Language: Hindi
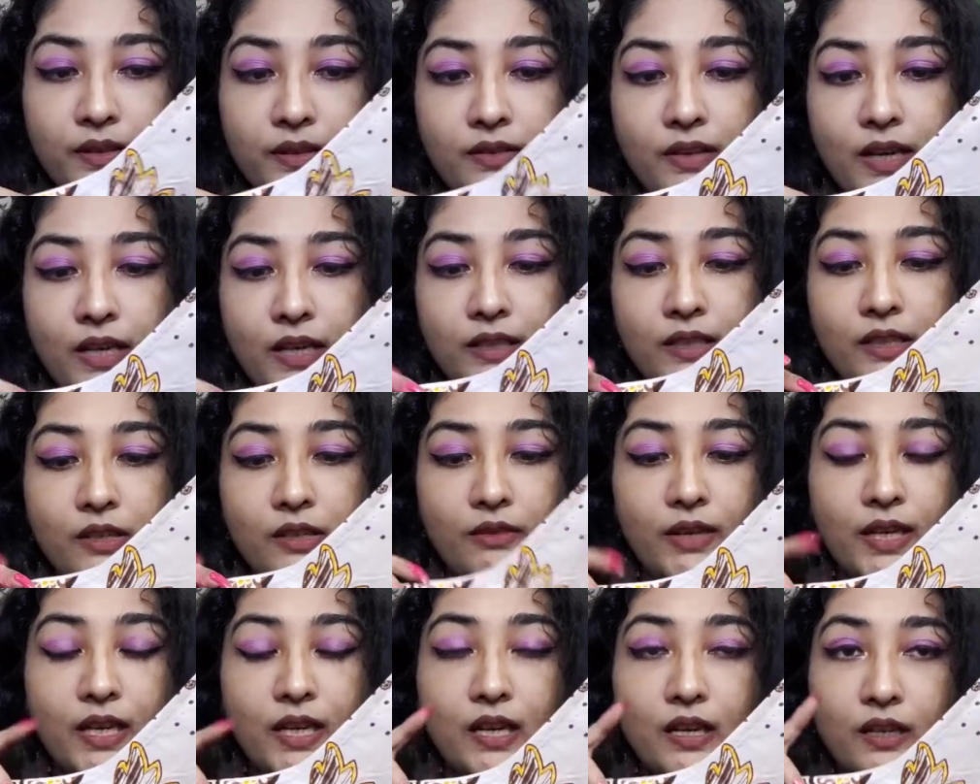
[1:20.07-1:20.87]
के साथ
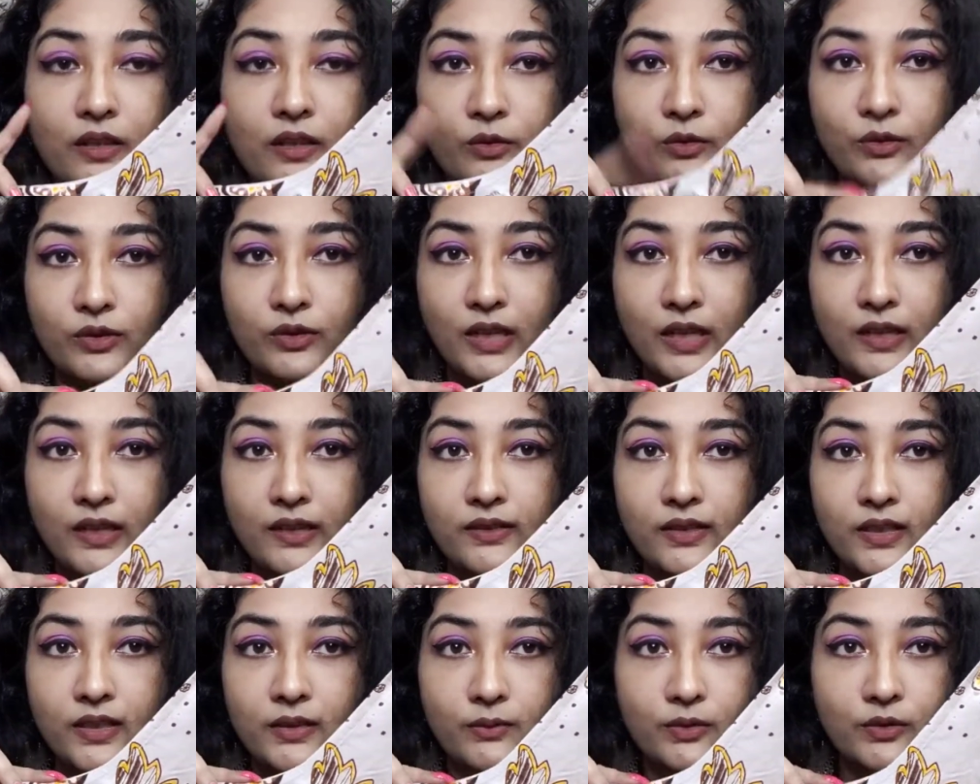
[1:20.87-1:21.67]
ये वाला कुर्ता
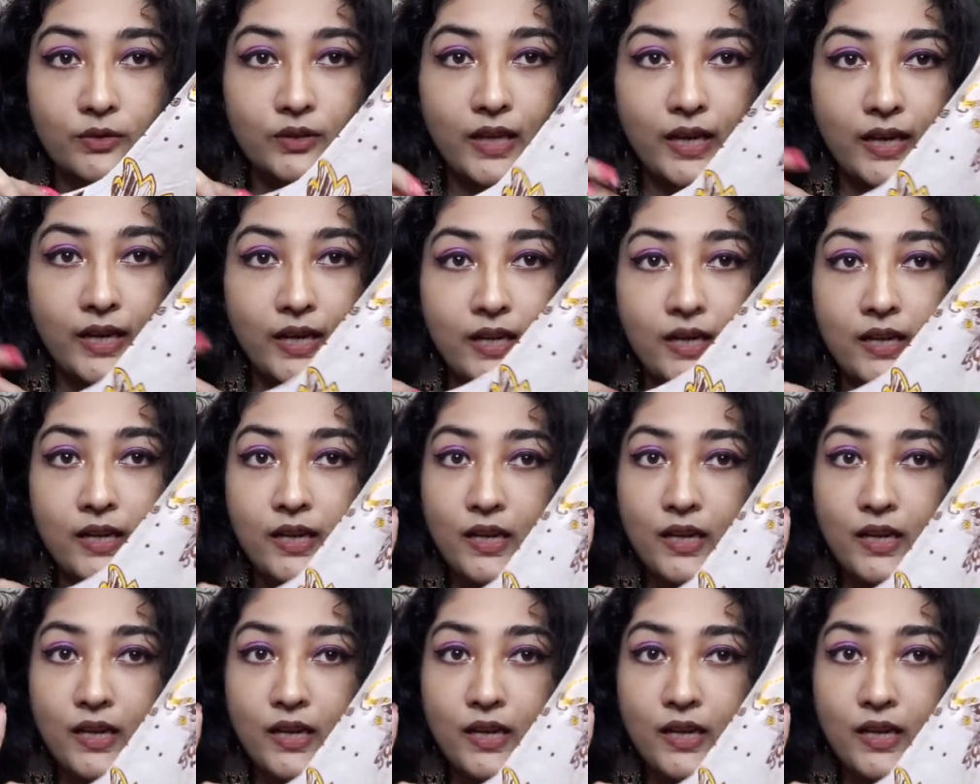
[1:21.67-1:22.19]
रिसीव होता है